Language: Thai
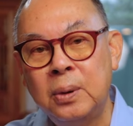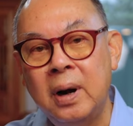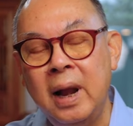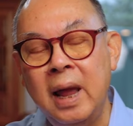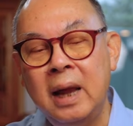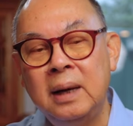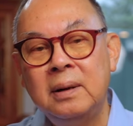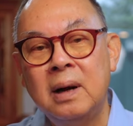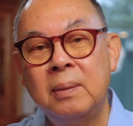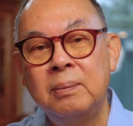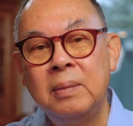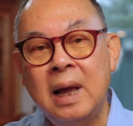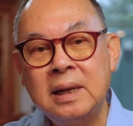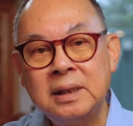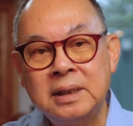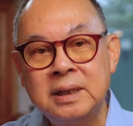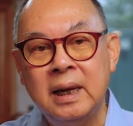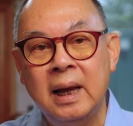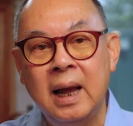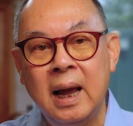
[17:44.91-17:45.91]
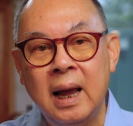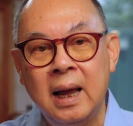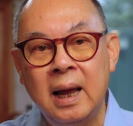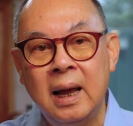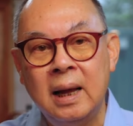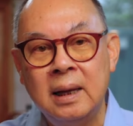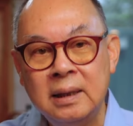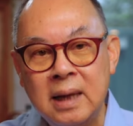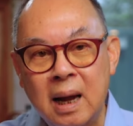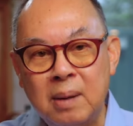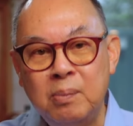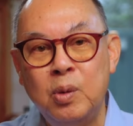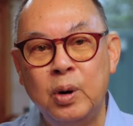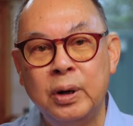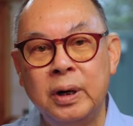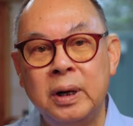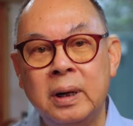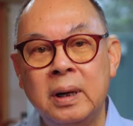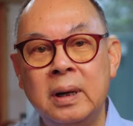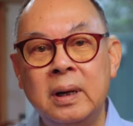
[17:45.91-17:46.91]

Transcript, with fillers: เครนกับรัสเซียทั้งหมด